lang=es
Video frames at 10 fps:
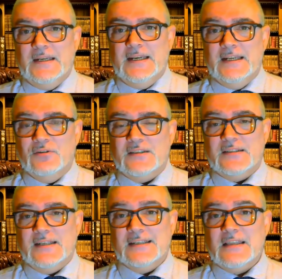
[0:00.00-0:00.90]

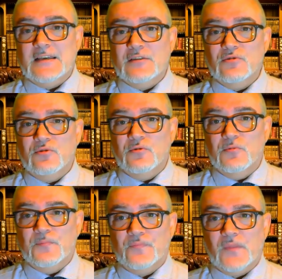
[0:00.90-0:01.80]
Entonces, he estado
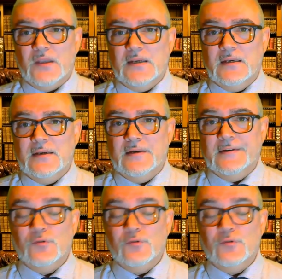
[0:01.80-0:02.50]
eh,